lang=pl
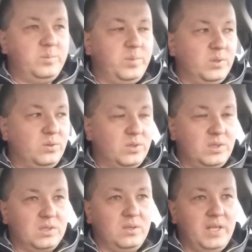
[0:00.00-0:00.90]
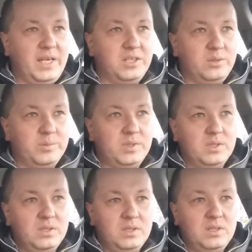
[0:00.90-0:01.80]
podróży koleją,
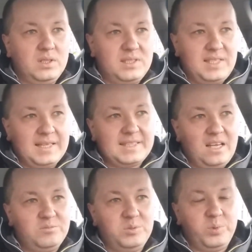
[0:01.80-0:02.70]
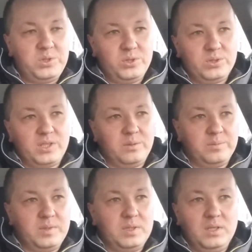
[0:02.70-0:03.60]
statkami, pociągiem
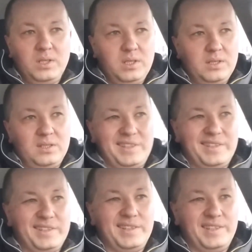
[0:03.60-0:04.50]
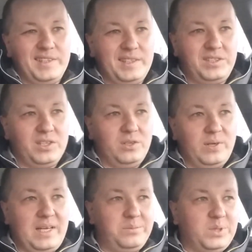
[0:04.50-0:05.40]
y, czy
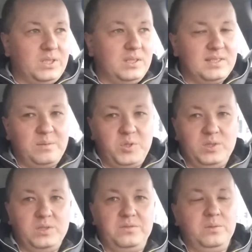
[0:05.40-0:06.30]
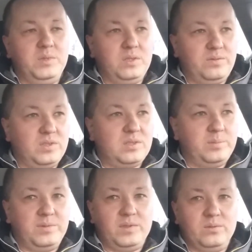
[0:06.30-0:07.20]
lorami samochodowymi, to wszystko
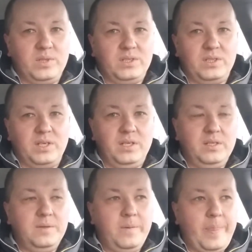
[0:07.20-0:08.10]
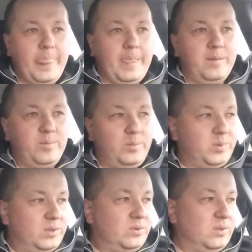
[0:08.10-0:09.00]
powoduje, że po
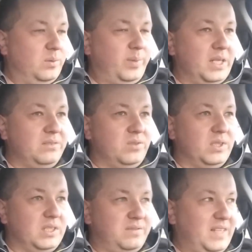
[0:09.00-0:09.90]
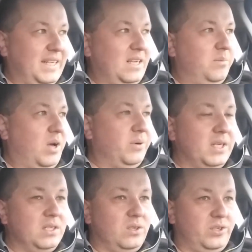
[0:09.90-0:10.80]
prostu to paliwo jest w takiej
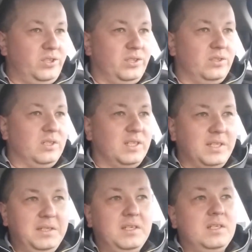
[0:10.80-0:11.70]
małej ilości, czyli